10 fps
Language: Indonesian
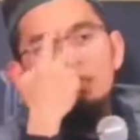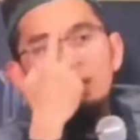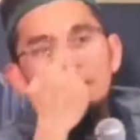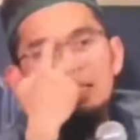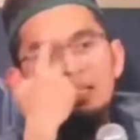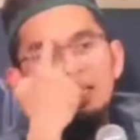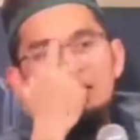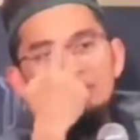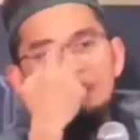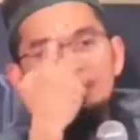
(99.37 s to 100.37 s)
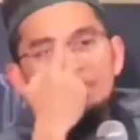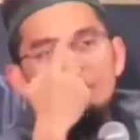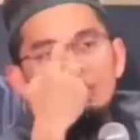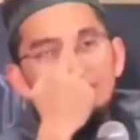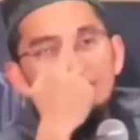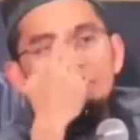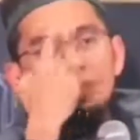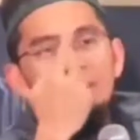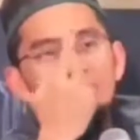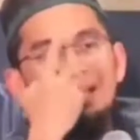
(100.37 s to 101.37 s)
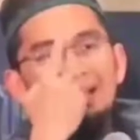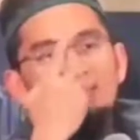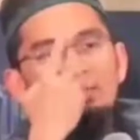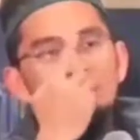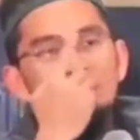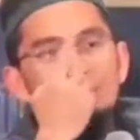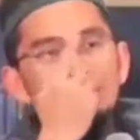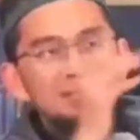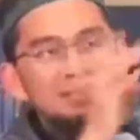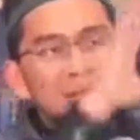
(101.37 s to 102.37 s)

Orang yang sholatnya benar, pertama kali sebelum mendapatkan